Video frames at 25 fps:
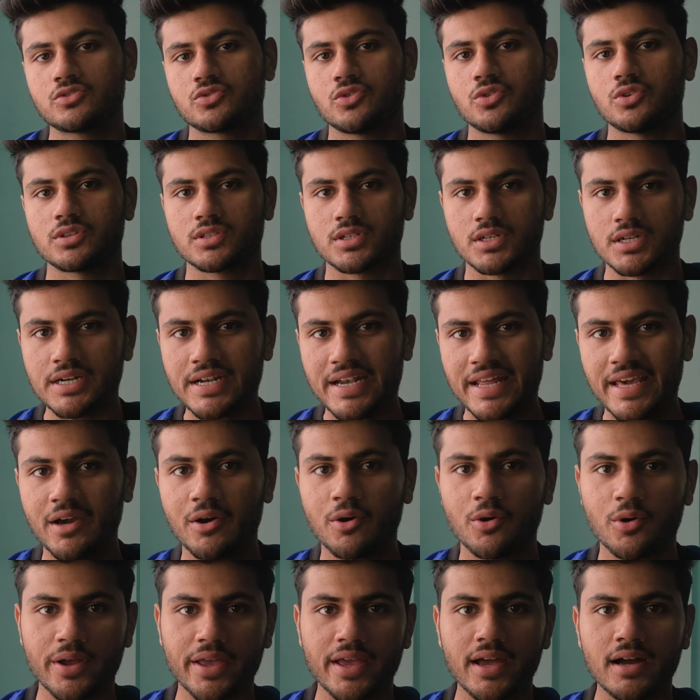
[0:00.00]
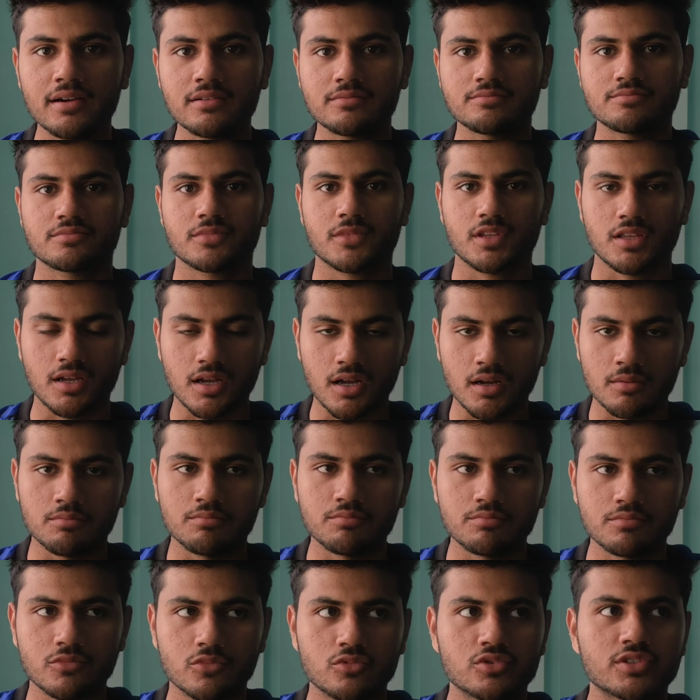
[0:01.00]
सो थर्ड डे हो गया
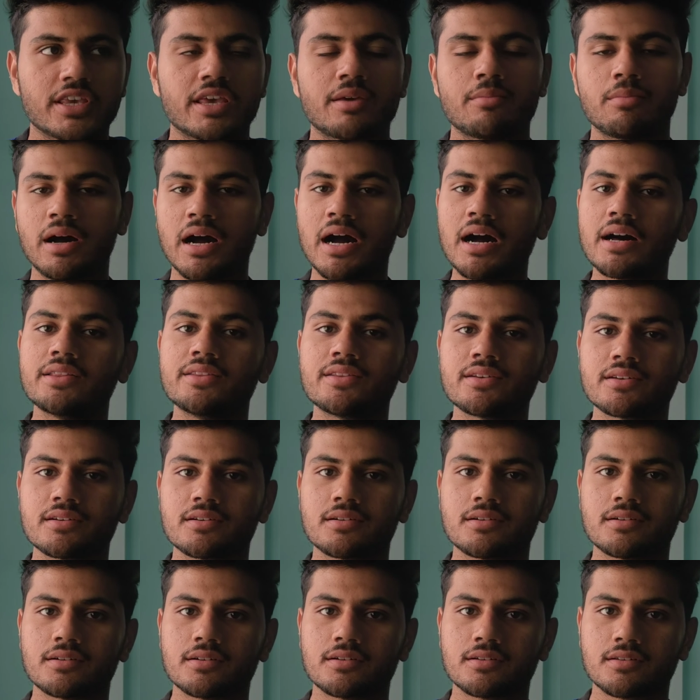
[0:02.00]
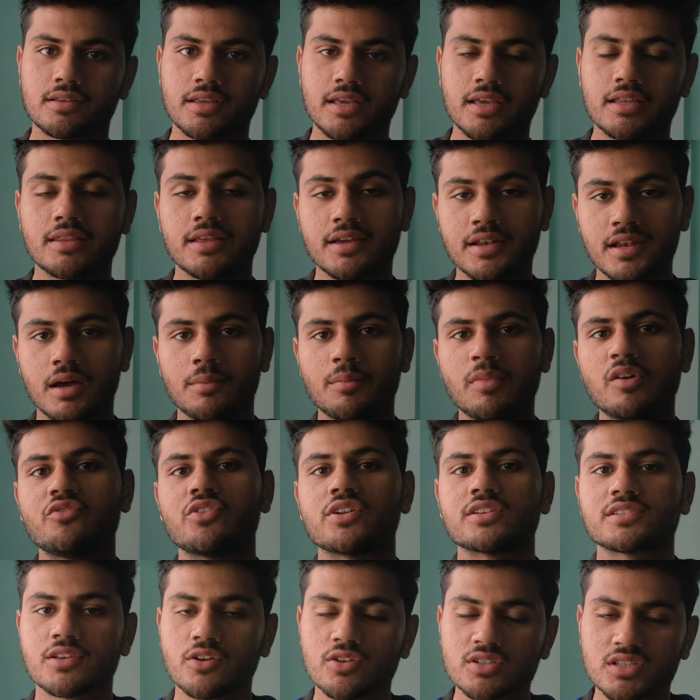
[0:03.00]
अब उसके बाद के दिन हमें
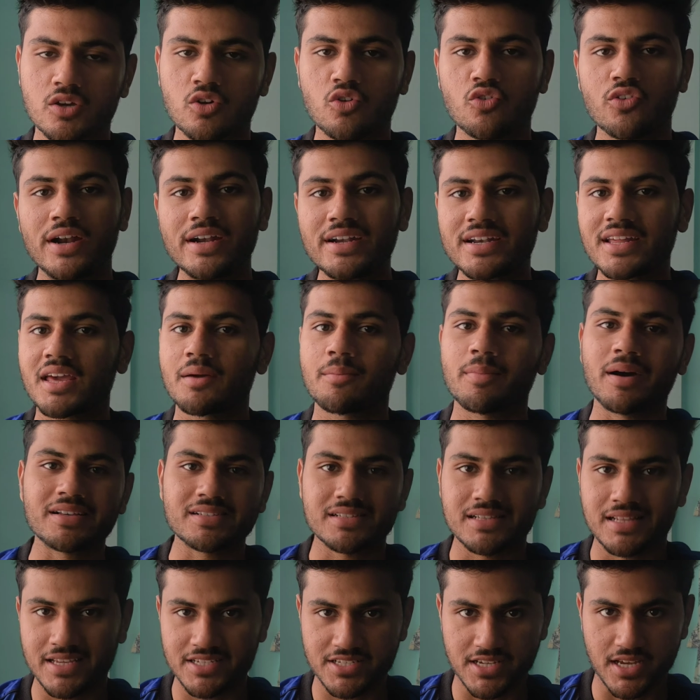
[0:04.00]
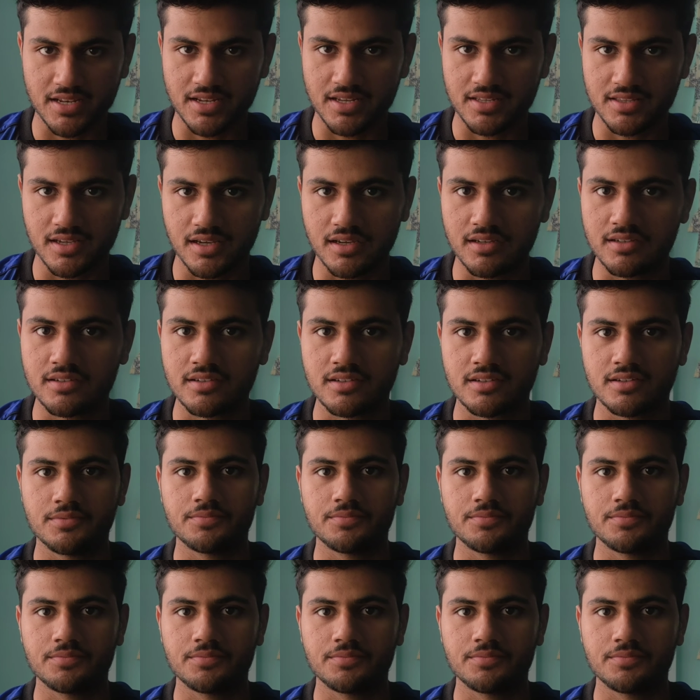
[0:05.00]
फिर से उसको वेट के पास ले जाना था